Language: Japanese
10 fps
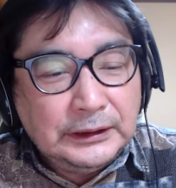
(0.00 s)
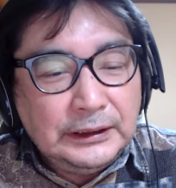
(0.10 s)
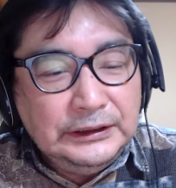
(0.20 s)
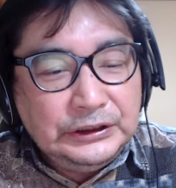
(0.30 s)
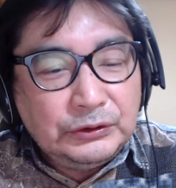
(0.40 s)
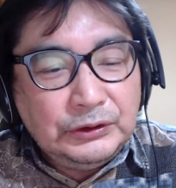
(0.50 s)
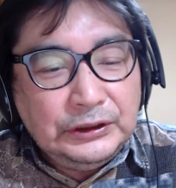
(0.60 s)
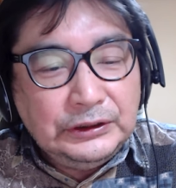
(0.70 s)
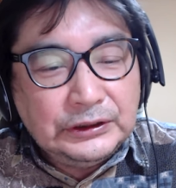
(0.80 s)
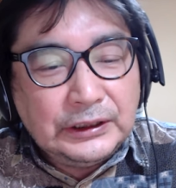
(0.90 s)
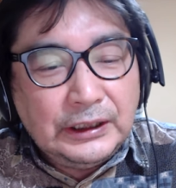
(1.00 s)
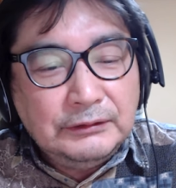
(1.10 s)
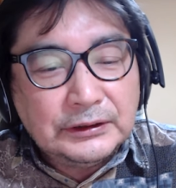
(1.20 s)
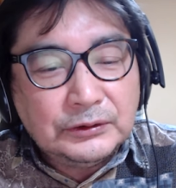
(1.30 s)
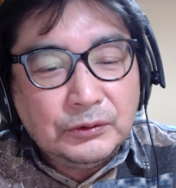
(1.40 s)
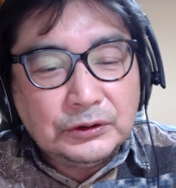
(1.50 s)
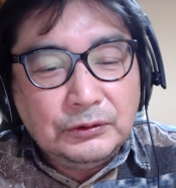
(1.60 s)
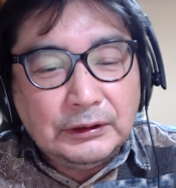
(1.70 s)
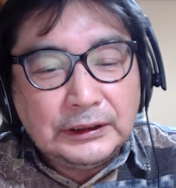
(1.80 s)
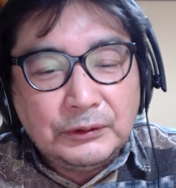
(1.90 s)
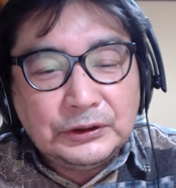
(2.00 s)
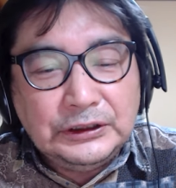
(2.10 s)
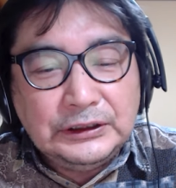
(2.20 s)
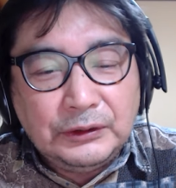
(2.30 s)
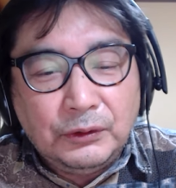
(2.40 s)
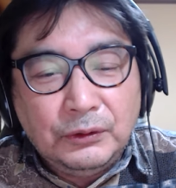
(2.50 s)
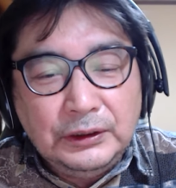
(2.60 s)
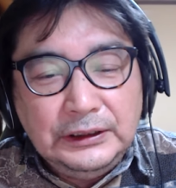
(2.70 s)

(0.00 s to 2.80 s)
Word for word: また一緒に時間は過ごすのは楽しいけど、